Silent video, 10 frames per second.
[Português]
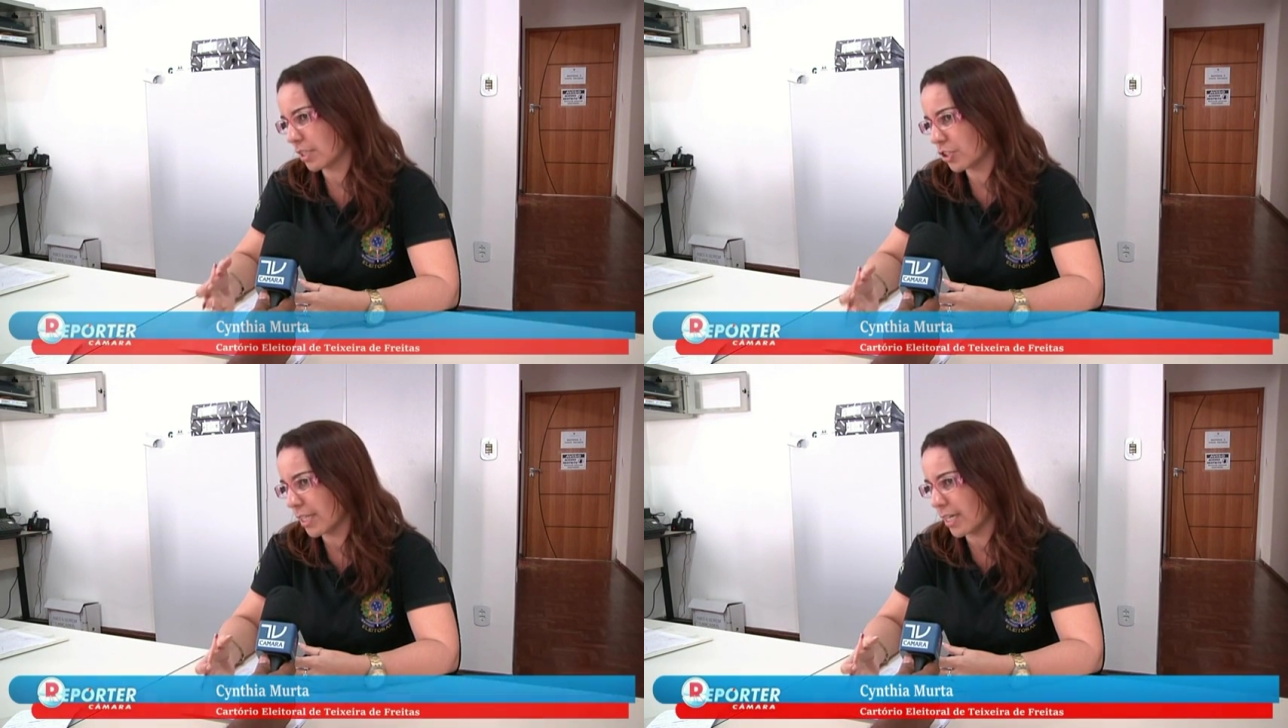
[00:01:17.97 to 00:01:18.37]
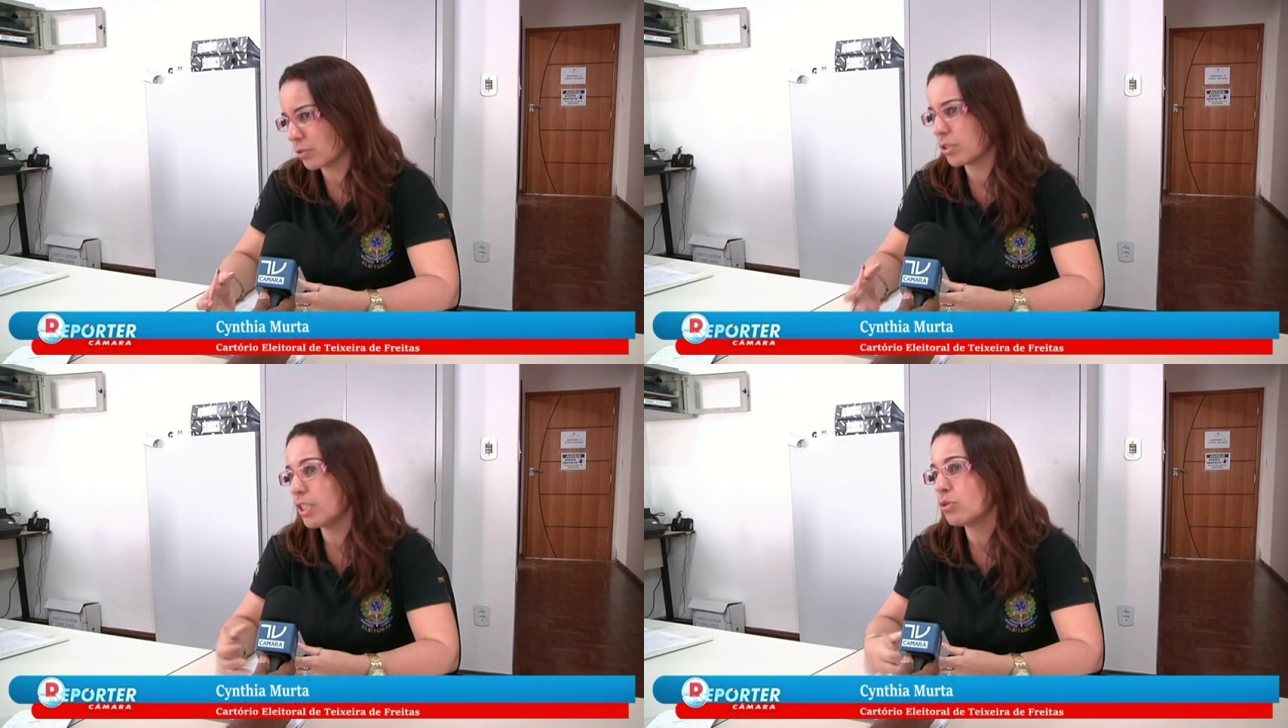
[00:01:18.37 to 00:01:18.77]

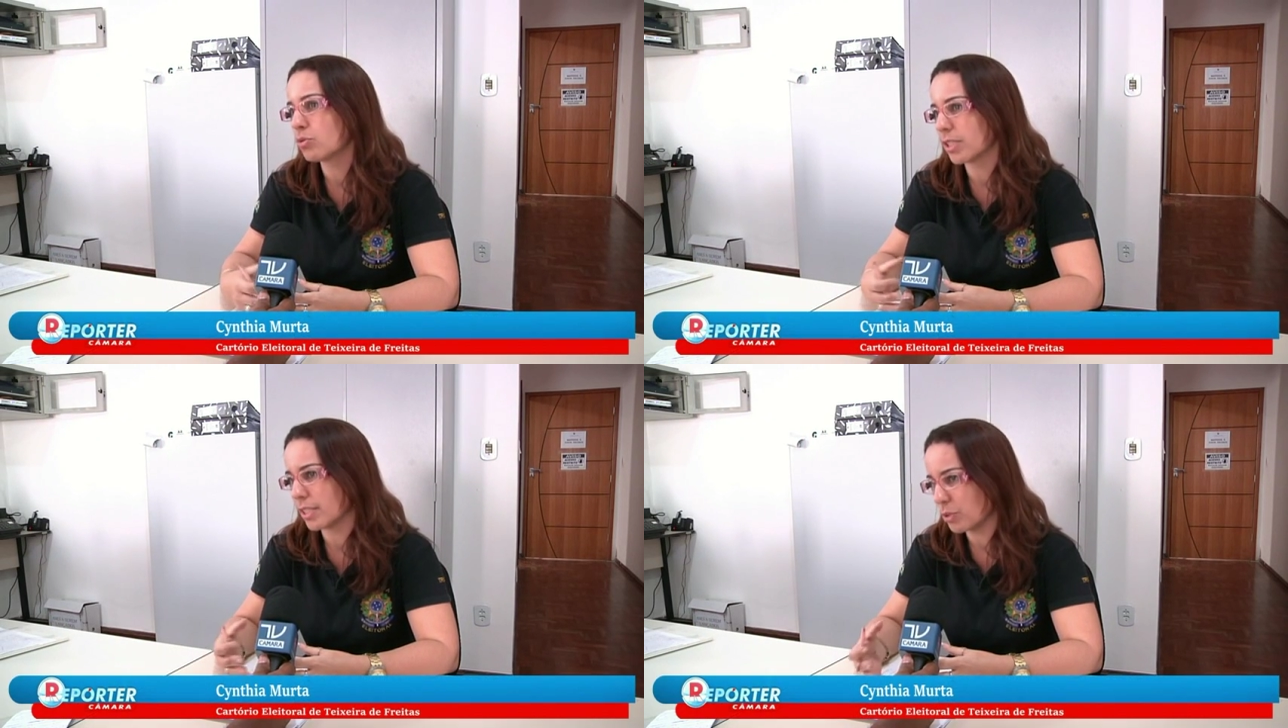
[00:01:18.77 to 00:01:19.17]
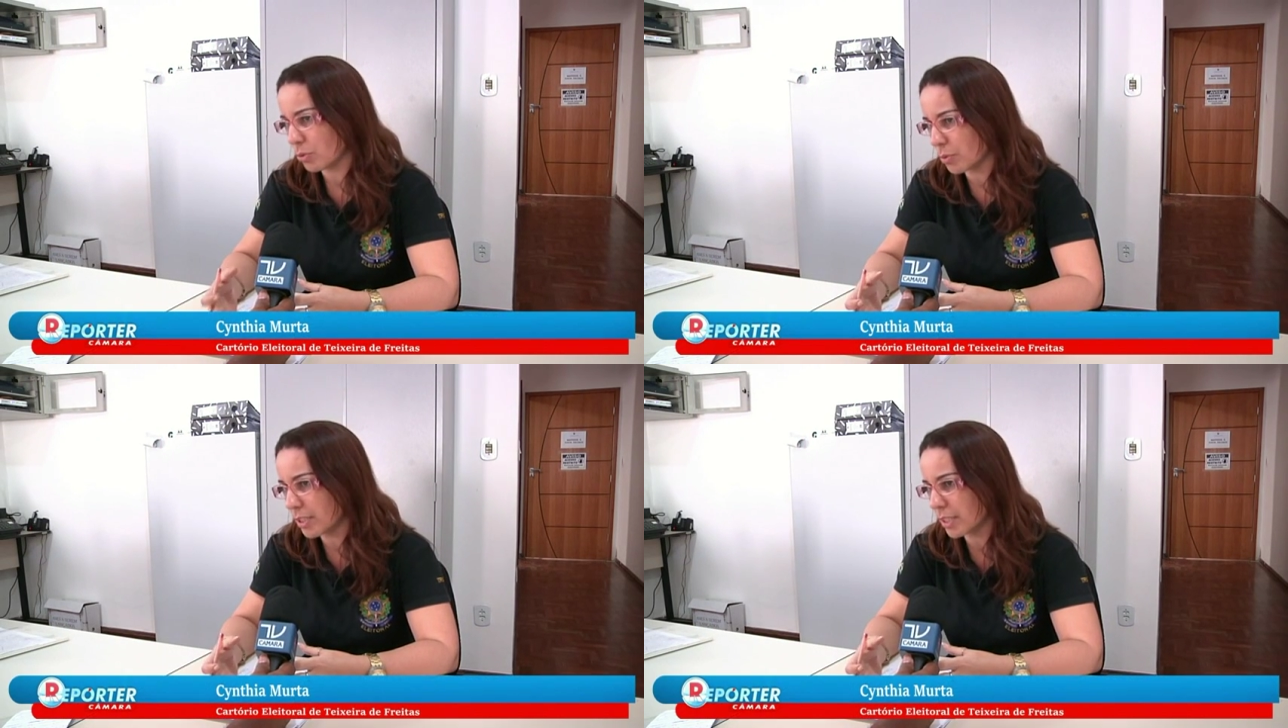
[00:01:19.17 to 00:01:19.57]
candidatos e dos
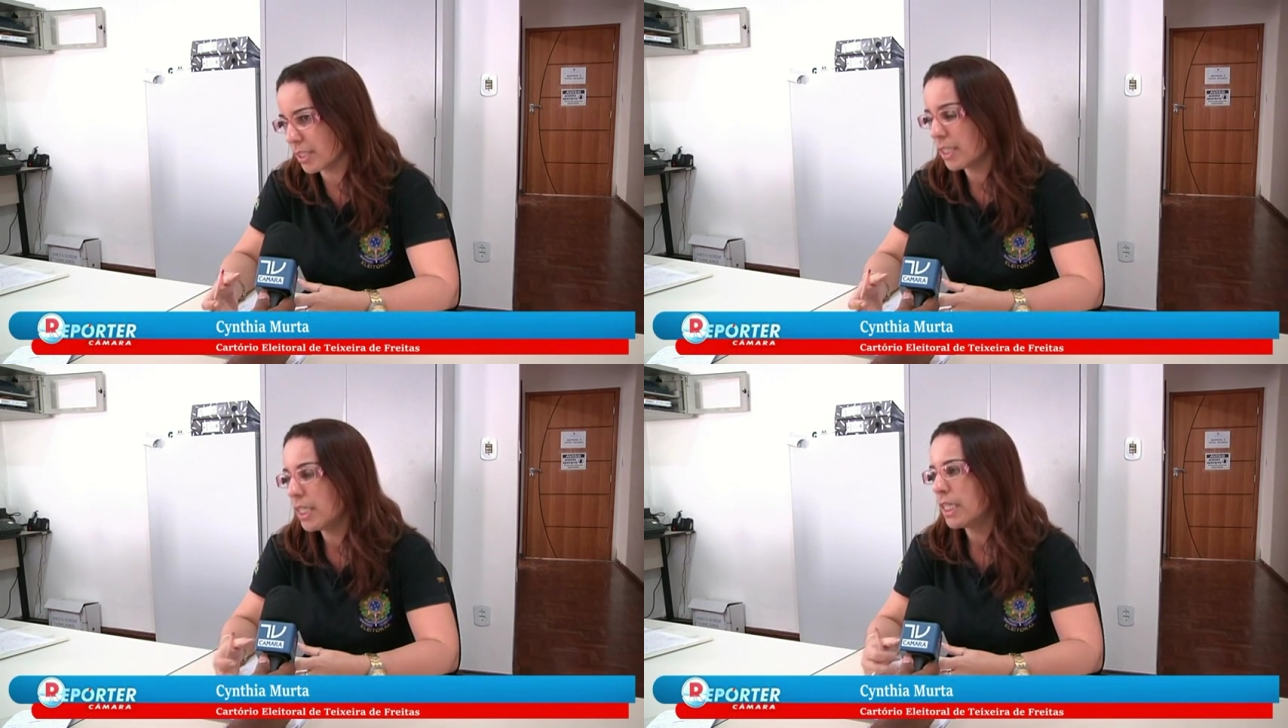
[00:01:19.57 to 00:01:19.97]
eleitores, né?